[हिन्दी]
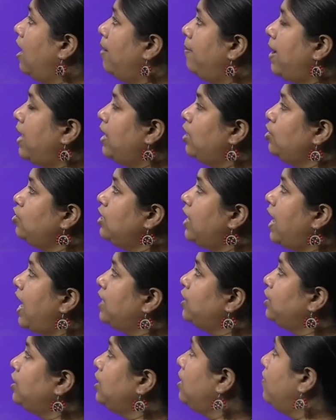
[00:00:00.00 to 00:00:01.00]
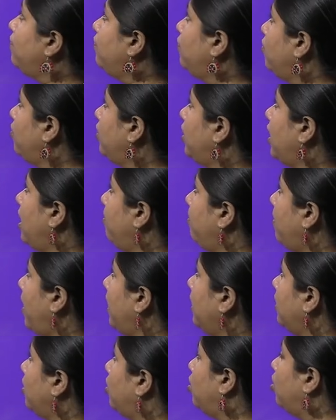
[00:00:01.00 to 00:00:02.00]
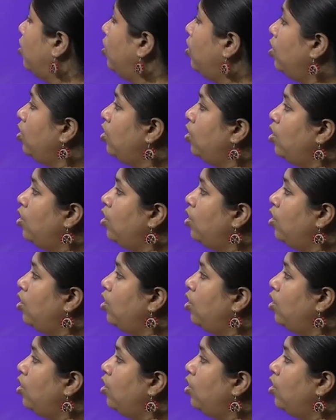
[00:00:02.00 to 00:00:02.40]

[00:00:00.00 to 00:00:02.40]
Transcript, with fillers: हमारा जो नेशनल फ्रूट है मैंगो